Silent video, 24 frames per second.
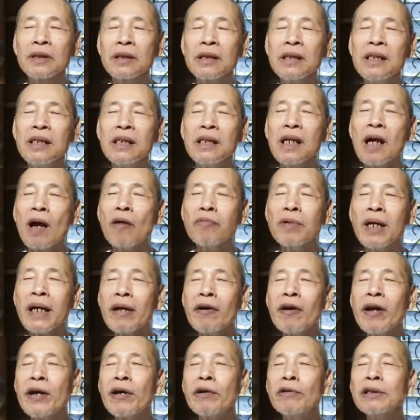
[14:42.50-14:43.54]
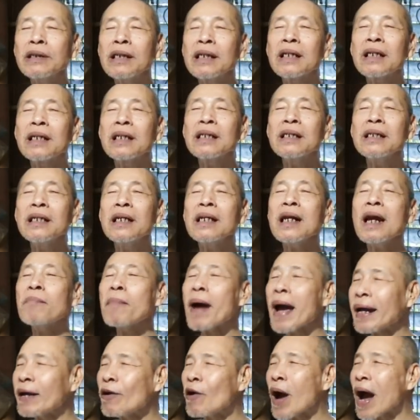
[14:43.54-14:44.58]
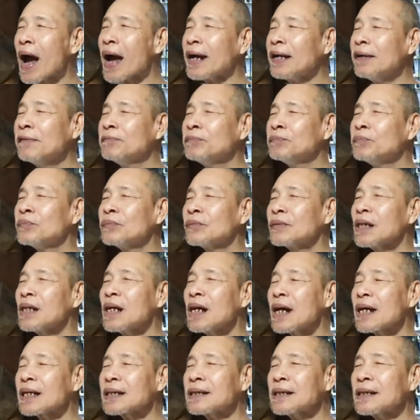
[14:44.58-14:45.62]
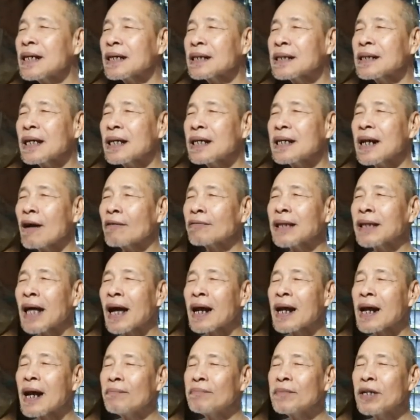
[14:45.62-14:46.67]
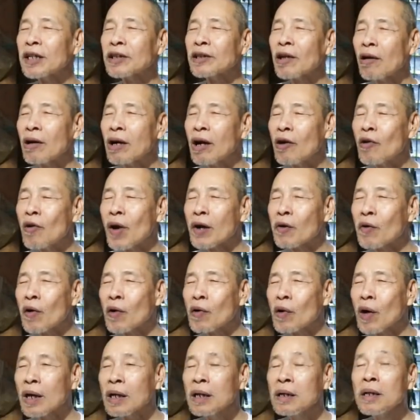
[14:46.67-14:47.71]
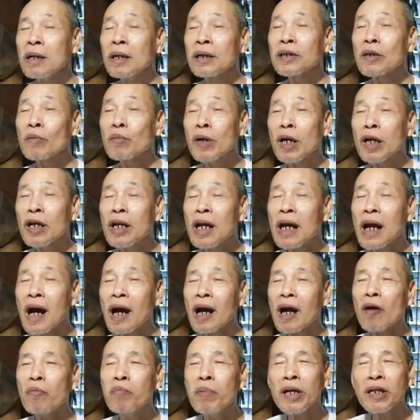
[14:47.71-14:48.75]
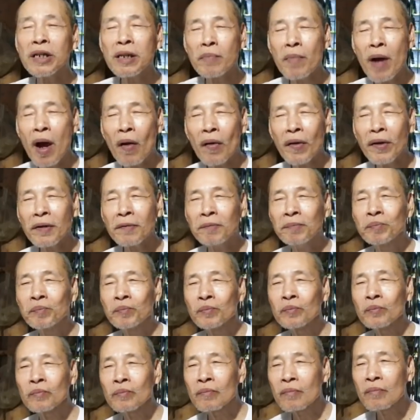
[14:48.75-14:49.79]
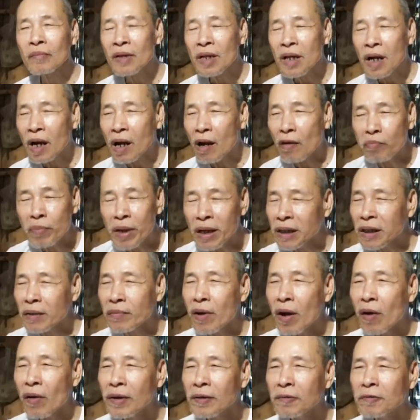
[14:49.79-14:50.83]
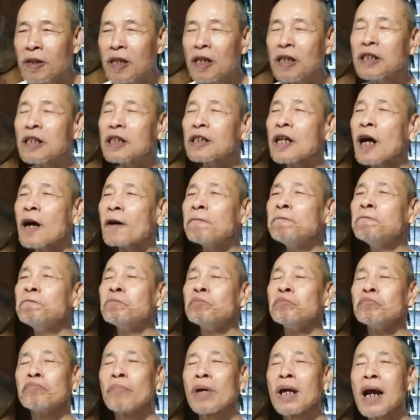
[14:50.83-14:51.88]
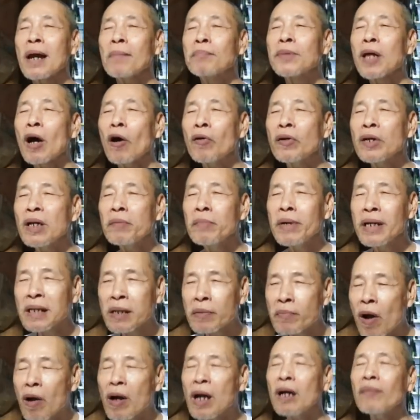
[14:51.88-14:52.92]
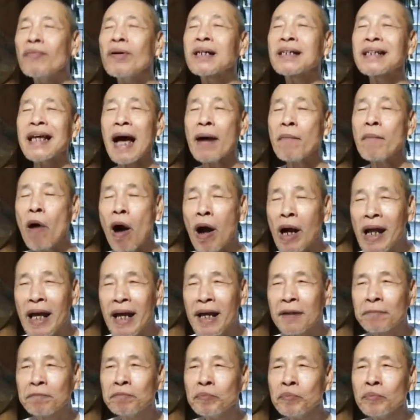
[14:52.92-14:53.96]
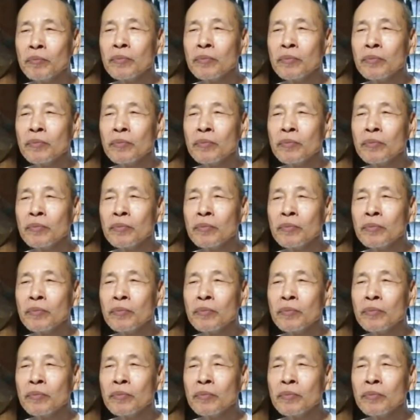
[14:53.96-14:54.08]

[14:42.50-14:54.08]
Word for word: vì không khéo hiểu cho nên vẫn là bậy hoài đó là sát sanh đạo tặc làm việc tội lỗi hoài hoài hoài trong kinh đó là không biết sám hối không biết sám hối chứ sự thật mình làm tội giờ biết sám hối là phật xả bỏ liền